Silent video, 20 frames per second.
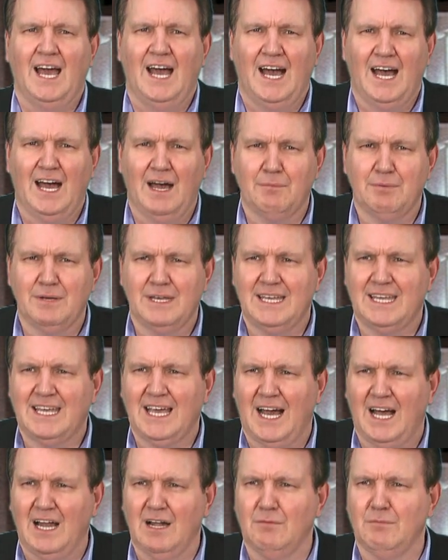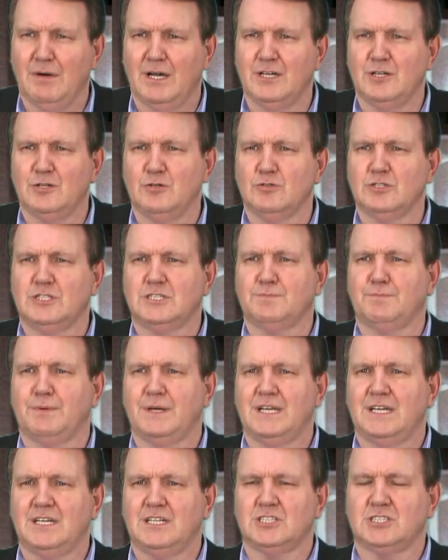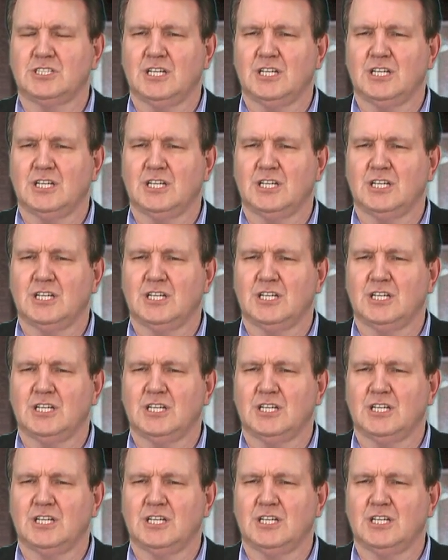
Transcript: habe ich all meine nutzbringenden